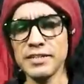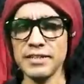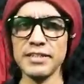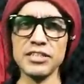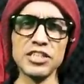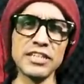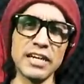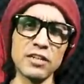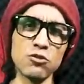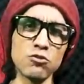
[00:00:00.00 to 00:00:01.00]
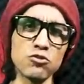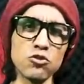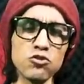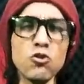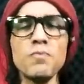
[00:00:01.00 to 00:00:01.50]
de que Shanahan no lo
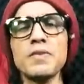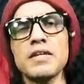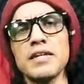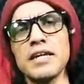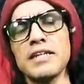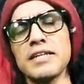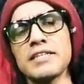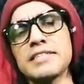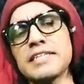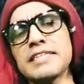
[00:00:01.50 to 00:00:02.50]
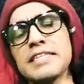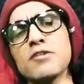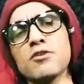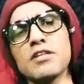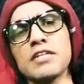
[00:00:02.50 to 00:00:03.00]
soltó, en, el
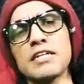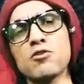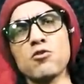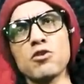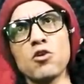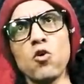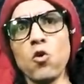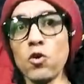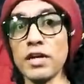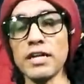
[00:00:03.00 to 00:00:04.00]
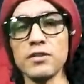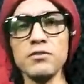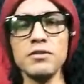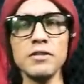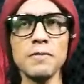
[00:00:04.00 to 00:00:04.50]
sentido de que no lo dejó correr,
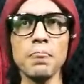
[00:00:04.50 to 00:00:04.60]
¿no?